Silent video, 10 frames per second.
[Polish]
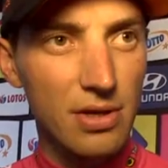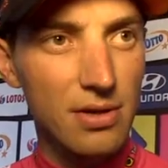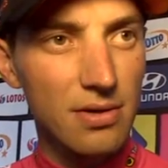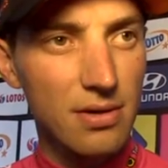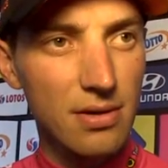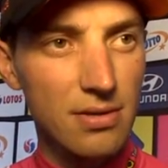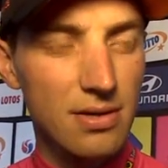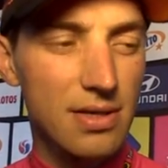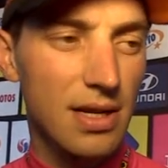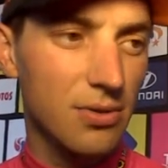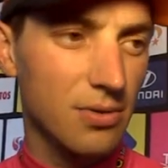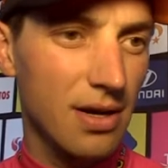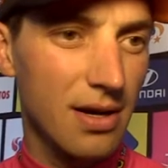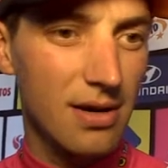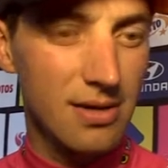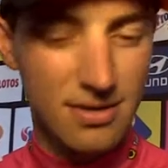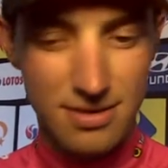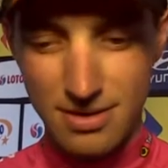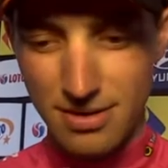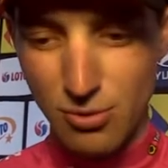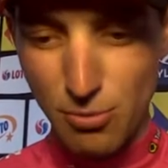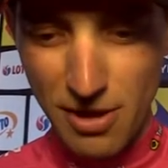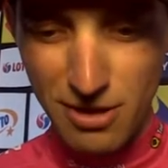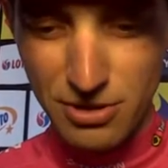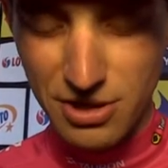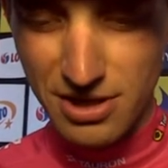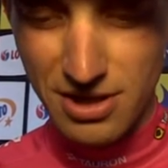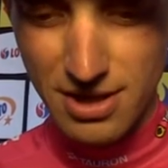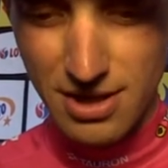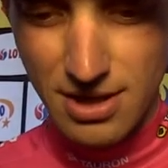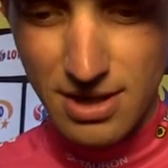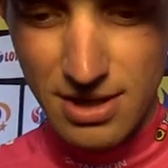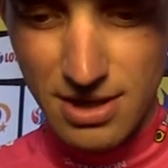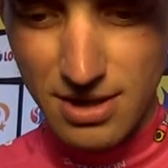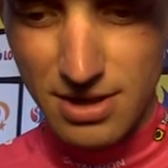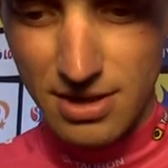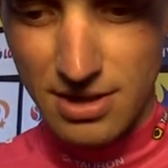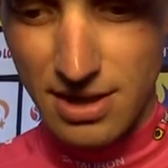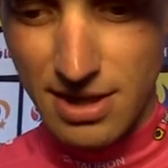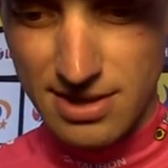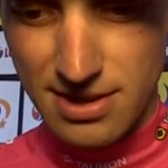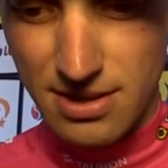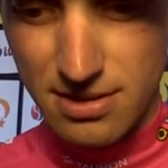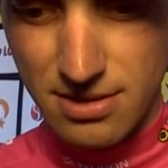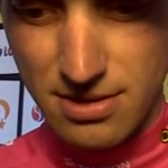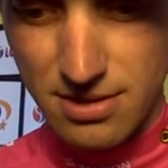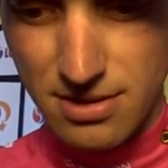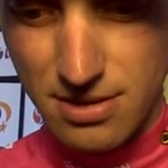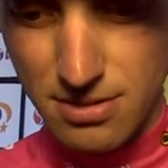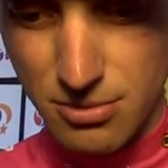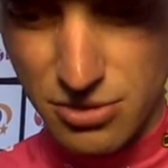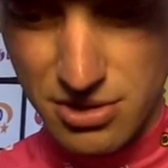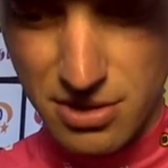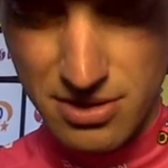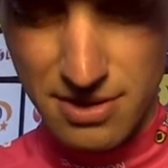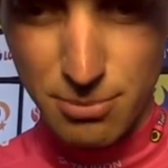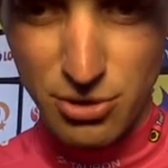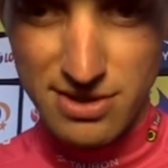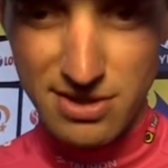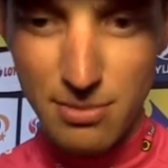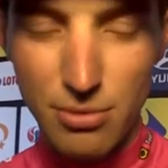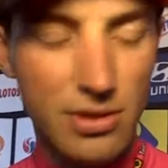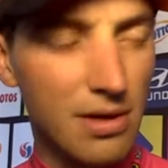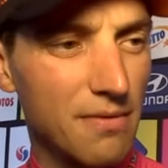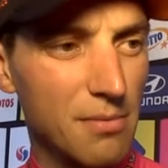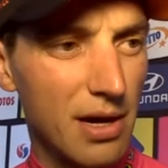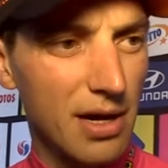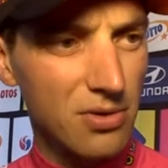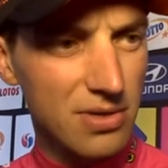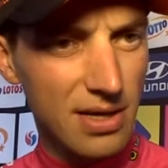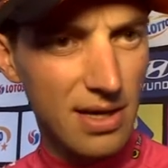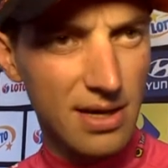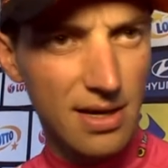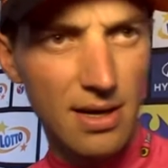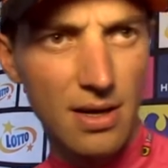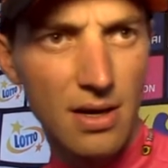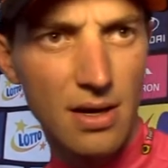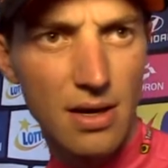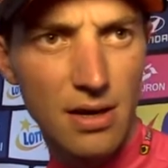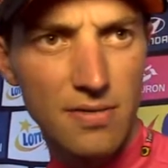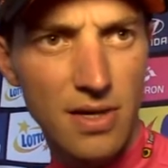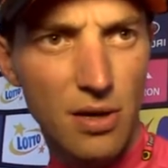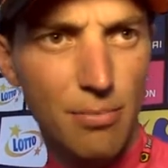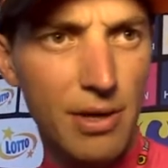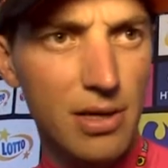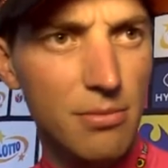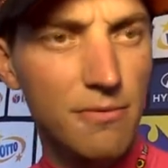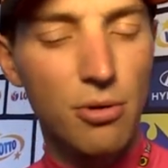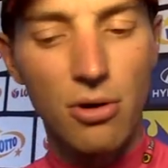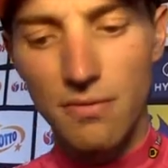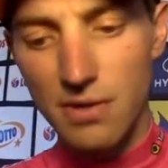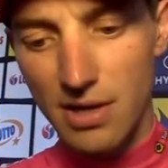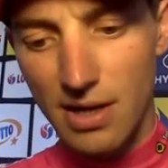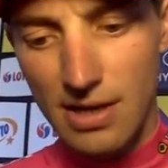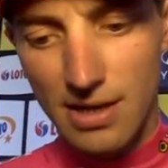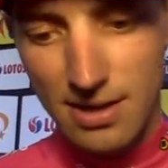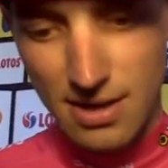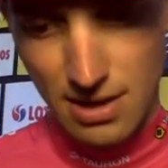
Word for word: Yy, ze względu na e, upał i, i, i trasę, e, może nie, te podjazdy nie były tak wymagające jak e, w Zakopanem i w Bukowinie, ale